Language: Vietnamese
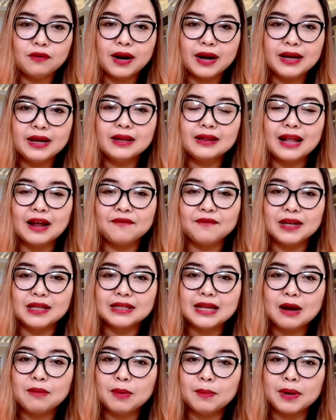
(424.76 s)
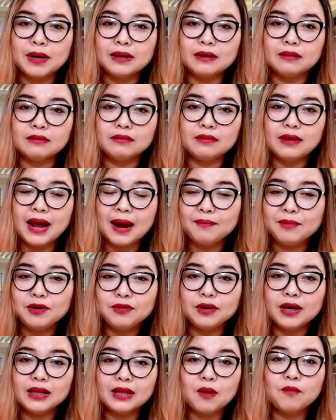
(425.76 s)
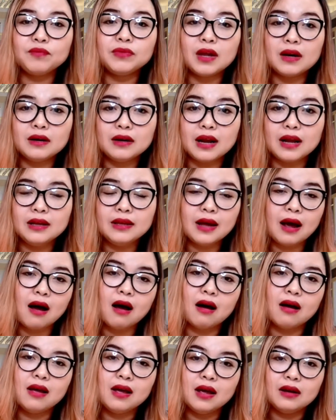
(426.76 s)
đây á tại vì sao mà mình dám đưa cái thông tin để cho